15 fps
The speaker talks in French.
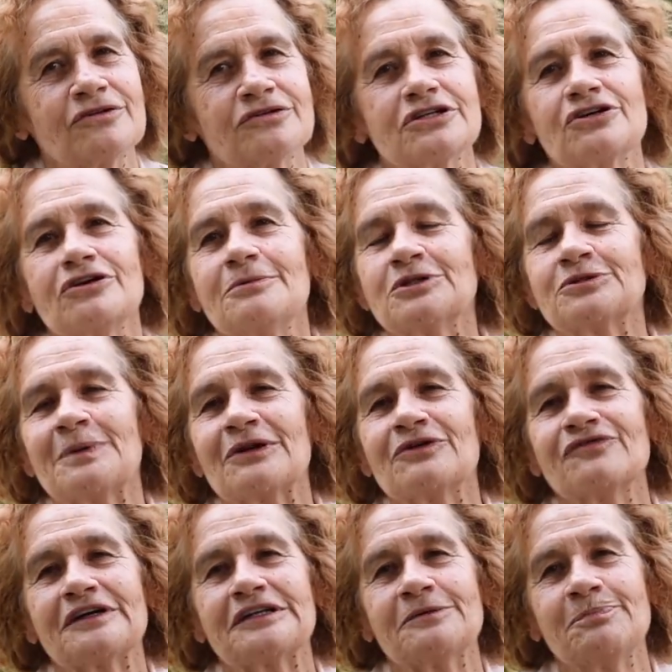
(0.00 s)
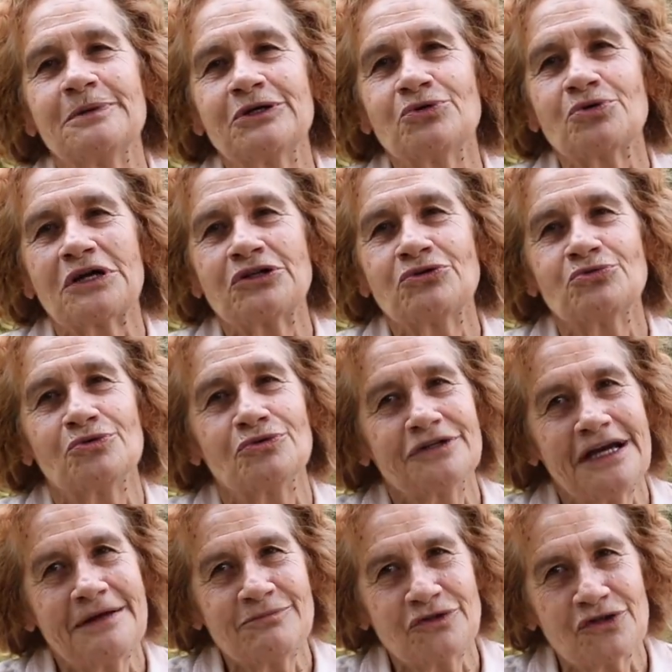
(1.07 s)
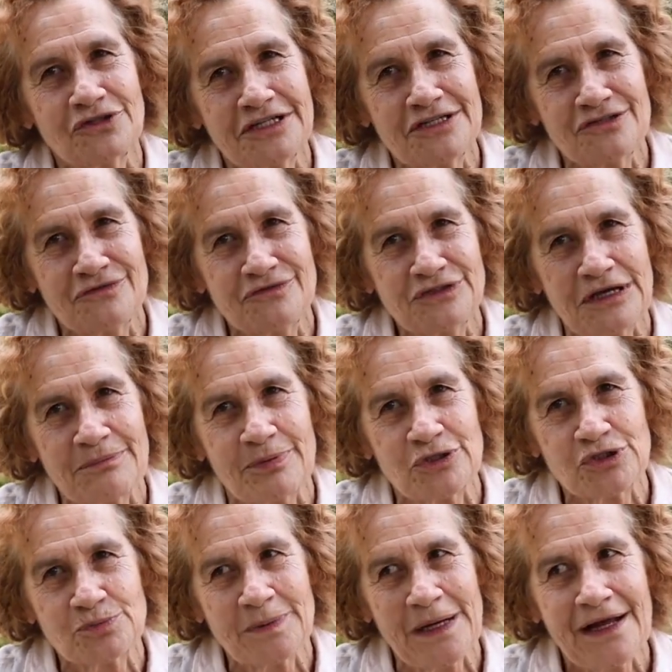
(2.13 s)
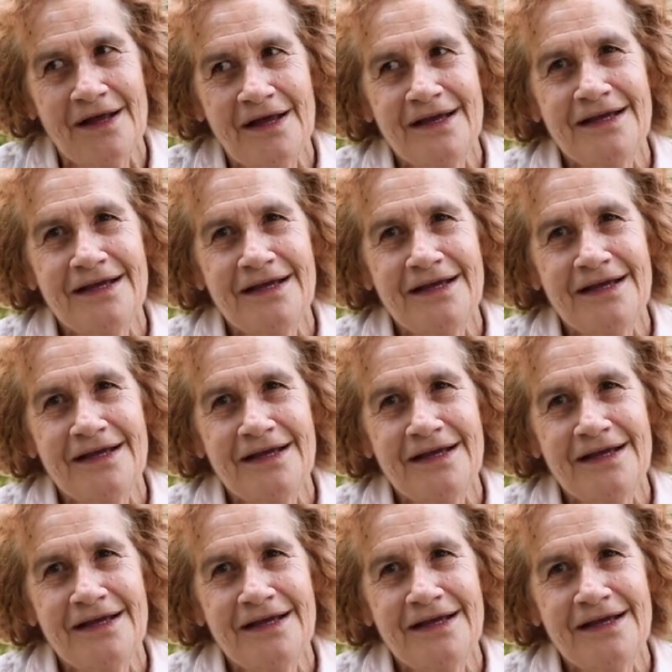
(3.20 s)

quand il commence par lui faire des piqûres et tout. On aime tant qu'il ne vous approche pas.